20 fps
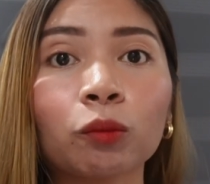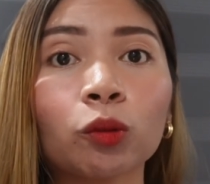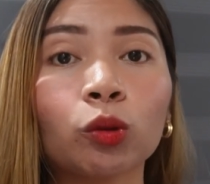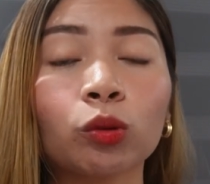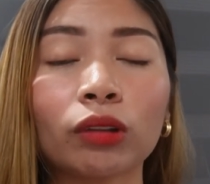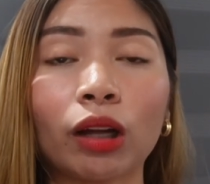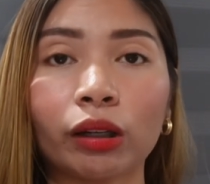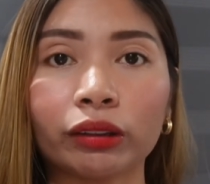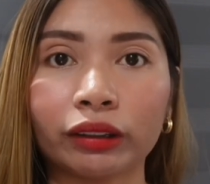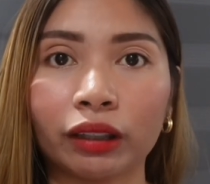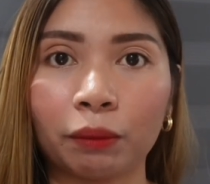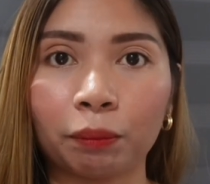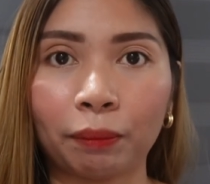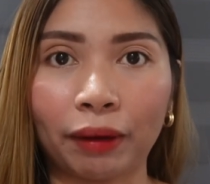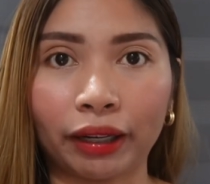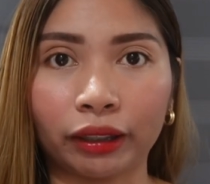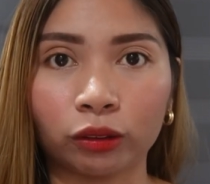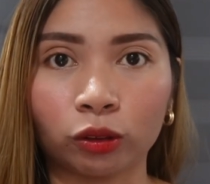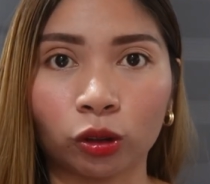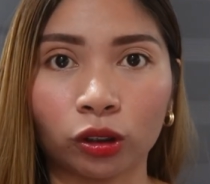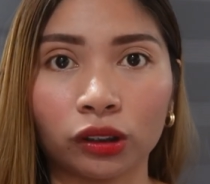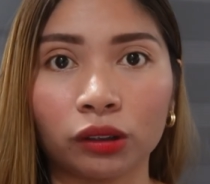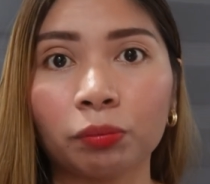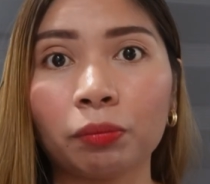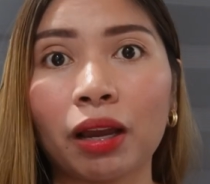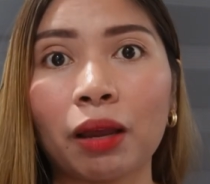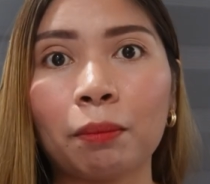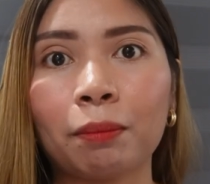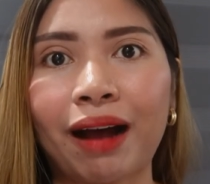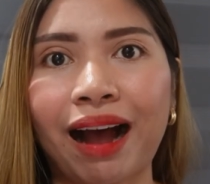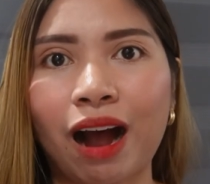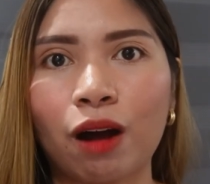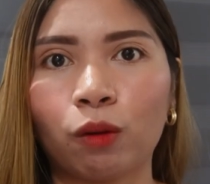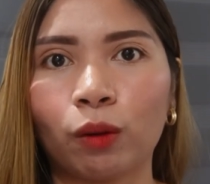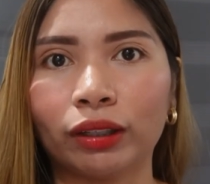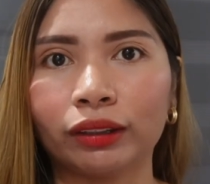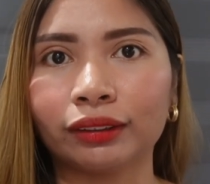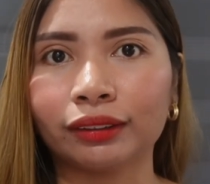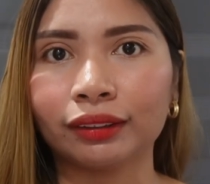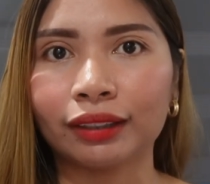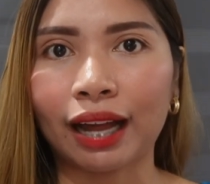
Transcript: 2,000 pesos. May bawas